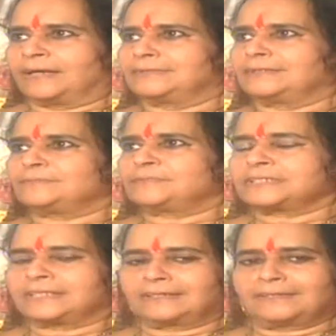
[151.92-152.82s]
అందులో
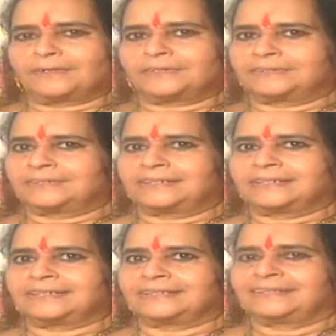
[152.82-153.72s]
పుస్తకంలో ఒకటి
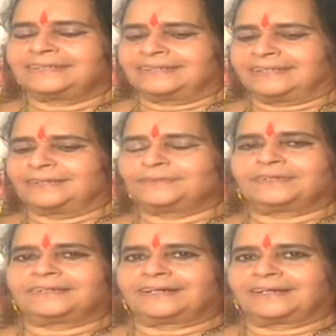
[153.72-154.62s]
ఉంటే నేను
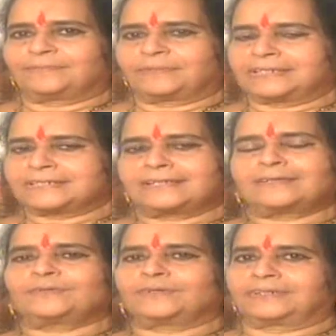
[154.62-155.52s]
ఆ
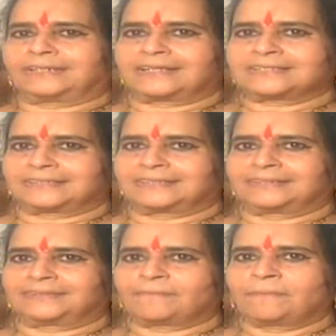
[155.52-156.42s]
పరీక్షలో ఇంకొకటి
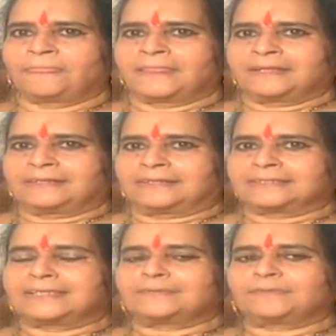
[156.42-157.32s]
రాసేదాన్ని
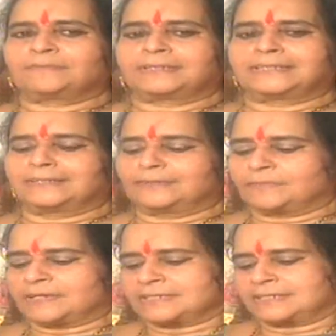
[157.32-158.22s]
రాస్తే అప్పుడు మా తెలుగు
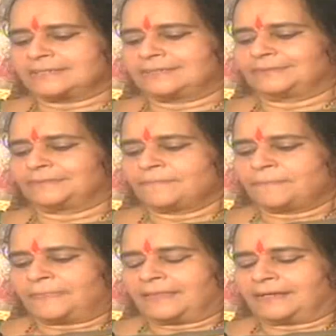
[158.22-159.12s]
మాస్టారు
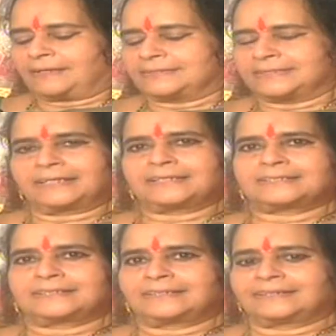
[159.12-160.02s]
శంకర్
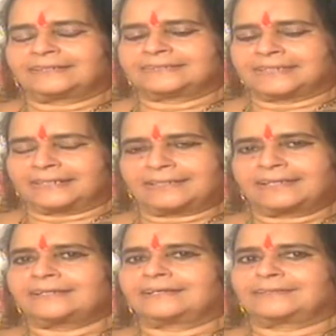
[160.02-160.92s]

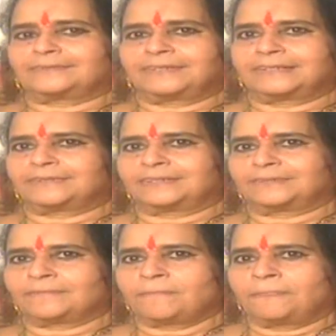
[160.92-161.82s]
శంకరయ్య గారు అని
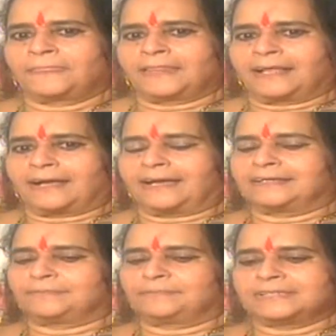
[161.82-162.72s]
ఉండేవారు
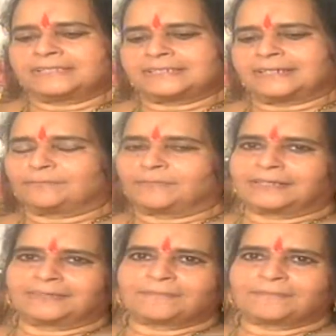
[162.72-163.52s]
ఆయన పిలిచి అమ్మ